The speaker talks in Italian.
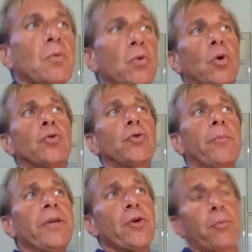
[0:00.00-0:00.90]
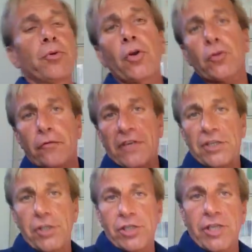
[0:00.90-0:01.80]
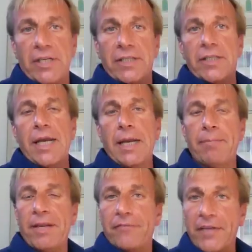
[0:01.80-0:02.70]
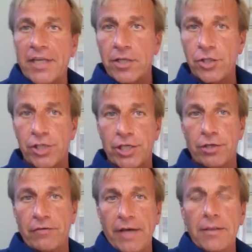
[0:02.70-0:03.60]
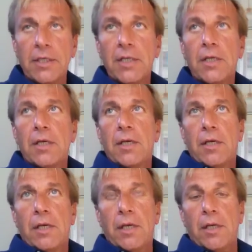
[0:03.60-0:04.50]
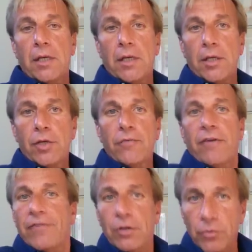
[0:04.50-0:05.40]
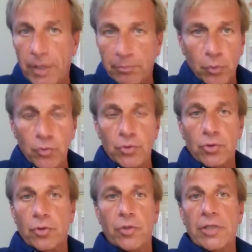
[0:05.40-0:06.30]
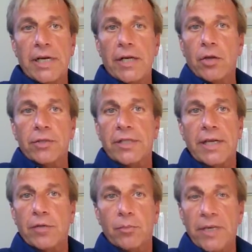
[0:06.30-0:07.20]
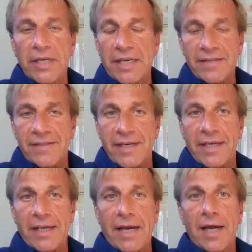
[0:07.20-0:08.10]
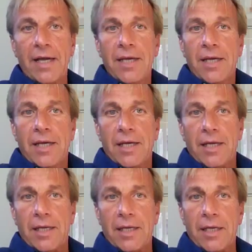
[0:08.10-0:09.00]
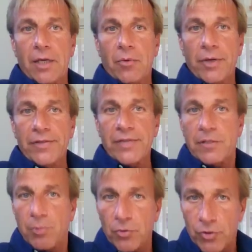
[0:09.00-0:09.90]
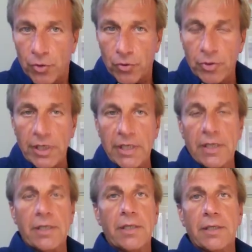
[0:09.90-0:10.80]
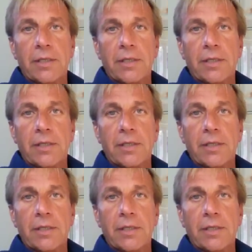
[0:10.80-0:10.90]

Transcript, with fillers: un condominio piuttosto faticente alla periferia di Genova, eh, dove è avvenuta appunto nella notte della domenica sera eh, questa esplosione